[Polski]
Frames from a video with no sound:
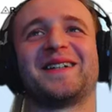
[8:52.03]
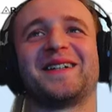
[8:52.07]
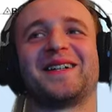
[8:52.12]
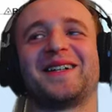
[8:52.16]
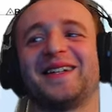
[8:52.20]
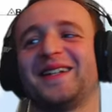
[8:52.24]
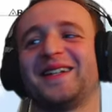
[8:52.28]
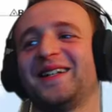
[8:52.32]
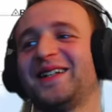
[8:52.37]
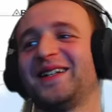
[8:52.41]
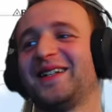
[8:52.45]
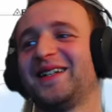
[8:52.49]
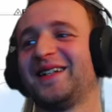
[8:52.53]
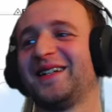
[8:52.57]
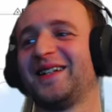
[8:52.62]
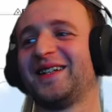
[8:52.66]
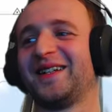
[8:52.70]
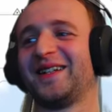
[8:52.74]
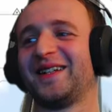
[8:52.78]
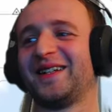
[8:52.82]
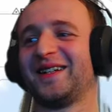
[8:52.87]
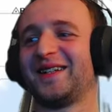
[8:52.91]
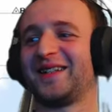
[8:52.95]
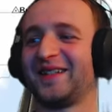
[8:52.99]
nie wiem,
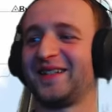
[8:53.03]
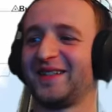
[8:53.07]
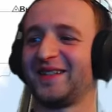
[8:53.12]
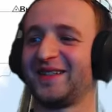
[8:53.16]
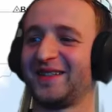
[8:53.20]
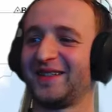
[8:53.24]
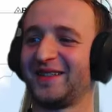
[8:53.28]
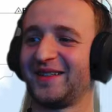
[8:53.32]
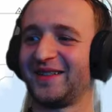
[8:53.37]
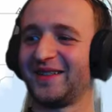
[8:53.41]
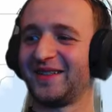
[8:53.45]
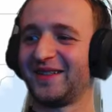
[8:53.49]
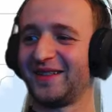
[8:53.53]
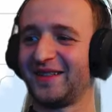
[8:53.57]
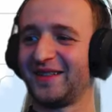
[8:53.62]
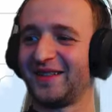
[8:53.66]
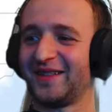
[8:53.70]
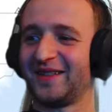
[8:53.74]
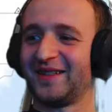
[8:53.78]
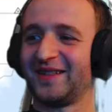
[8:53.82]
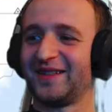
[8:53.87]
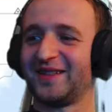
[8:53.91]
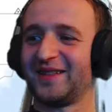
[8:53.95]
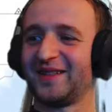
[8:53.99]
no nie wiem.
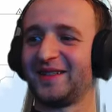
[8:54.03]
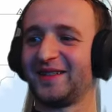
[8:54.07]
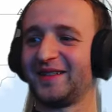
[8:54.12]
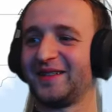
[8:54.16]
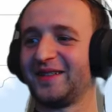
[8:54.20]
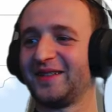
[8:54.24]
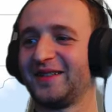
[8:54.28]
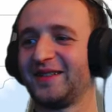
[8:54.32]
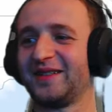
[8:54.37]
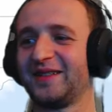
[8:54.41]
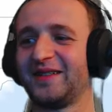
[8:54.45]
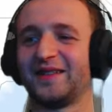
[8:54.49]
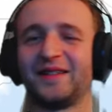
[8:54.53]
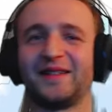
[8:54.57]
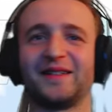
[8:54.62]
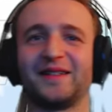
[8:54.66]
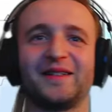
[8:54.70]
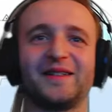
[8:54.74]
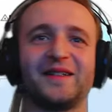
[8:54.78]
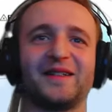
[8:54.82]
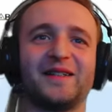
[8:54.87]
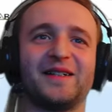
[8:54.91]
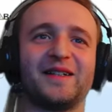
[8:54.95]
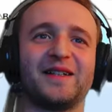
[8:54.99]
Do domu
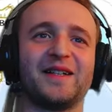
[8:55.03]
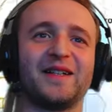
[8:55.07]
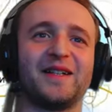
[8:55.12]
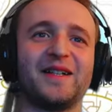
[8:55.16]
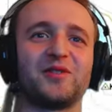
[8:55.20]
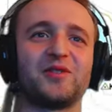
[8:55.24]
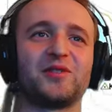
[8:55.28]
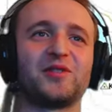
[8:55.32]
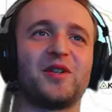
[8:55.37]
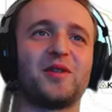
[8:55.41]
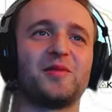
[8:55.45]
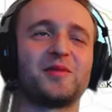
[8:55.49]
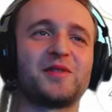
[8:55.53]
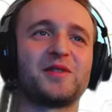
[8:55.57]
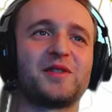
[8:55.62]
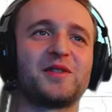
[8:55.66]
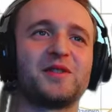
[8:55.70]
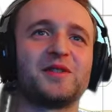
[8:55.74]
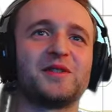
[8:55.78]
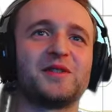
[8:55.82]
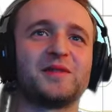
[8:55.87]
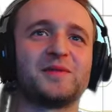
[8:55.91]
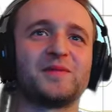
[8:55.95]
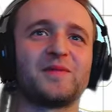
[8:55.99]
może? Do no domu,
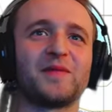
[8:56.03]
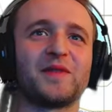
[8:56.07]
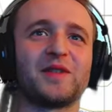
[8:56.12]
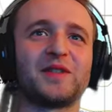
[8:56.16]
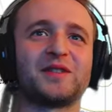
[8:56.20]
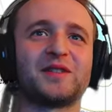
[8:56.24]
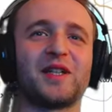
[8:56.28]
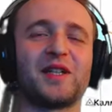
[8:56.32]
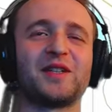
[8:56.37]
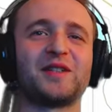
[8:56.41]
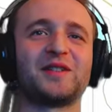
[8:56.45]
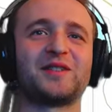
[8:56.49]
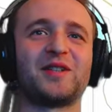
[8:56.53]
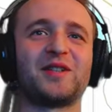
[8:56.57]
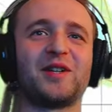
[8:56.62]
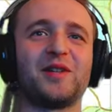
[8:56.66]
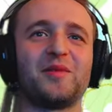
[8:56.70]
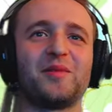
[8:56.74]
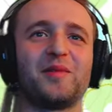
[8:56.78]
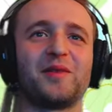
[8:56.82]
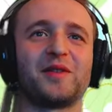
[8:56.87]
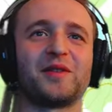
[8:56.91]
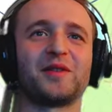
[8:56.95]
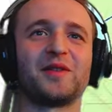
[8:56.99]
czyli Stary
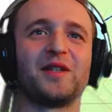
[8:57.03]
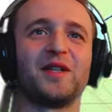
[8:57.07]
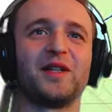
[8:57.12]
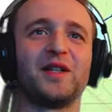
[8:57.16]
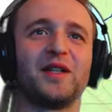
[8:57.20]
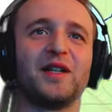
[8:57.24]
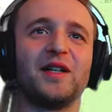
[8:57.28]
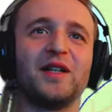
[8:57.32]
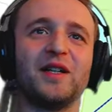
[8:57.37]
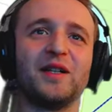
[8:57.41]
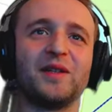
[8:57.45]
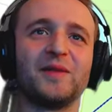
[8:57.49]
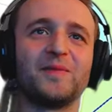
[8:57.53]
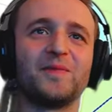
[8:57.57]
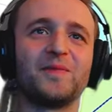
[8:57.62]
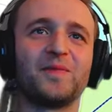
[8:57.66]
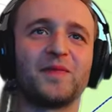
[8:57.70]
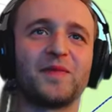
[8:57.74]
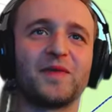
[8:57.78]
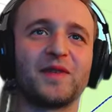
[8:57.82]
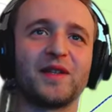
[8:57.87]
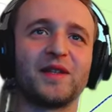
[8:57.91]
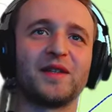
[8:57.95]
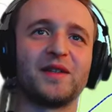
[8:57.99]
Sobor. Ogrzać się
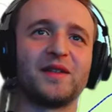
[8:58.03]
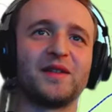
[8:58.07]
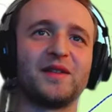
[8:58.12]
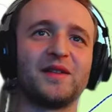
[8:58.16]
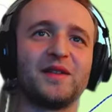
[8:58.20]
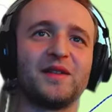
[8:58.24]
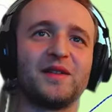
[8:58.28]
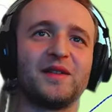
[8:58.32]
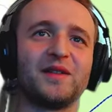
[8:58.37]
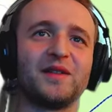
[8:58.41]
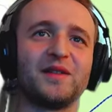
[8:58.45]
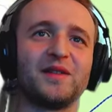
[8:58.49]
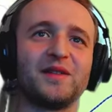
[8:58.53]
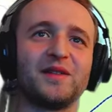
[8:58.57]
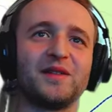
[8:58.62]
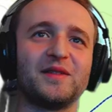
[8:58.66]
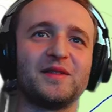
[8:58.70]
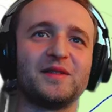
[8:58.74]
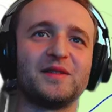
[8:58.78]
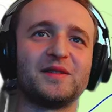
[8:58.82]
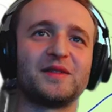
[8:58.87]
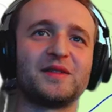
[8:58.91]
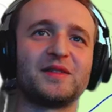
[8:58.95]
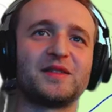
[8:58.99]
przy kominku.
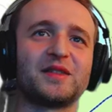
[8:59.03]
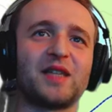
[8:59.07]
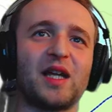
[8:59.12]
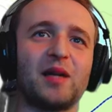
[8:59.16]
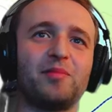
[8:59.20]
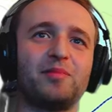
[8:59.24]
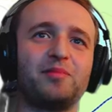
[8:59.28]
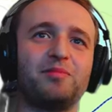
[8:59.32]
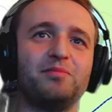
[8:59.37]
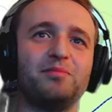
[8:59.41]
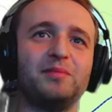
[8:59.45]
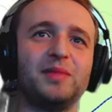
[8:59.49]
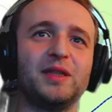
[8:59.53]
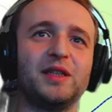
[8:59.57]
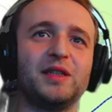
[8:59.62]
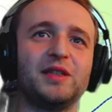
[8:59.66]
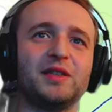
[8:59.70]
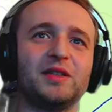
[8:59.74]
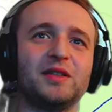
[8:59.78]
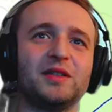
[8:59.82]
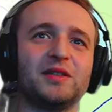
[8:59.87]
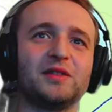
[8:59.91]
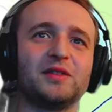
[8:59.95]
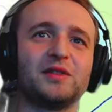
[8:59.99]

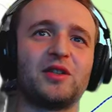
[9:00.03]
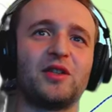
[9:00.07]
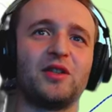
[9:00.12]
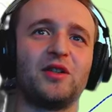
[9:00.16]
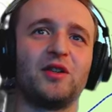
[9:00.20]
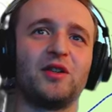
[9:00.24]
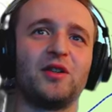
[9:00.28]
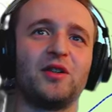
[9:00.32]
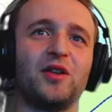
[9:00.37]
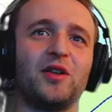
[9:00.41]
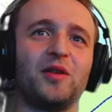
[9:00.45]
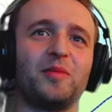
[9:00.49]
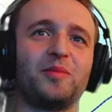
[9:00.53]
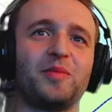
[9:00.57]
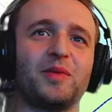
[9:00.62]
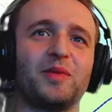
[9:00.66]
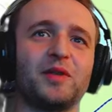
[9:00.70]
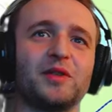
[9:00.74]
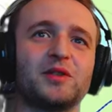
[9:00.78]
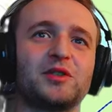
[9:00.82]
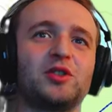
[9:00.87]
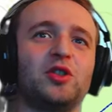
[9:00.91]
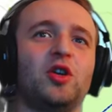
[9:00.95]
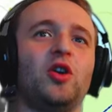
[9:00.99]
Stabin, co op.
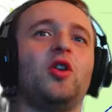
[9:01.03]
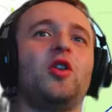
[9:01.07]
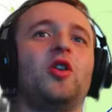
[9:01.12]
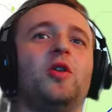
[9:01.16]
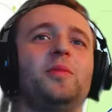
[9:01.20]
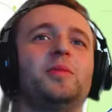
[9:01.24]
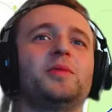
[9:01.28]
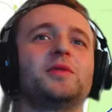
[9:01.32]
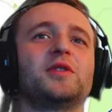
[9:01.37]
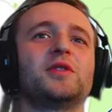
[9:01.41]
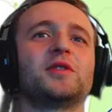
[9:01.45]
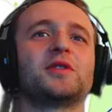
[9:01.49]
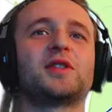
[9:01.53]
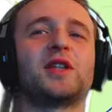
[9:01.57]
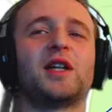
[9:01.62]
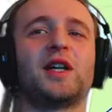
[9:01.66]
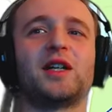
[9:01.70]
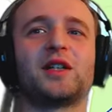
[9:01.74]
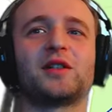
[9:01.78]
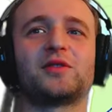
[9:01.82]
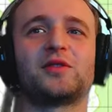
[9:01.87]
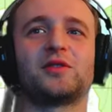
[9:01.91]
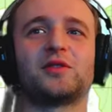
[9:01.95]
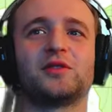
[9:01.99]
Co op? No
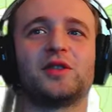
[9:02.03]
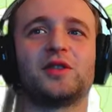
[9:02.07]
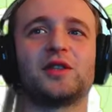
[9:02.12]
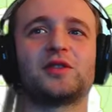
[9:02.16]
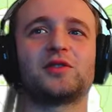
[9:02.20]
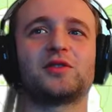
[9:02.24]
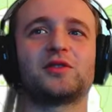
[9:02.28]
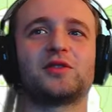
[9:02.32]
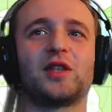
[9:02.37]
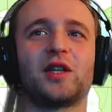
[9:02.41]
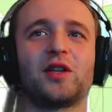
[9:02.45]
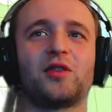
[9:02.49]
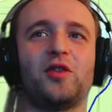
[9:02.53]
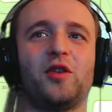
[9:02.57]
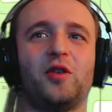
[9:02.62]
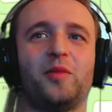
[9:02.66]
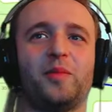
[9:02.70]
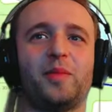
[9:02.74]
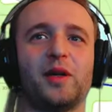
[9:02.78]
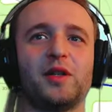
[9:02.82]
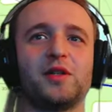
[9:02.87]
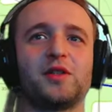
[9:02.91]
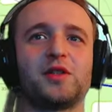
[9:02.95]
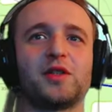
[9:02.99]
tak, to na, na
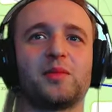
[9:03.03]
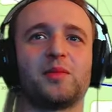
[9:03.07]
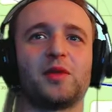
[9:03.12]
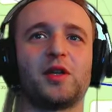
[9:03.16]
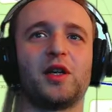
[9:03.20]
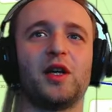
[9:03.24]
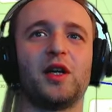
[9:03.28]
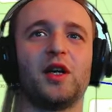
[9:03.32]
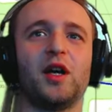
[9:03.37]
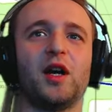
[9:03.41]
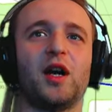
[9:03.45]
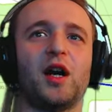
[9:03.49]
koopa idziemy.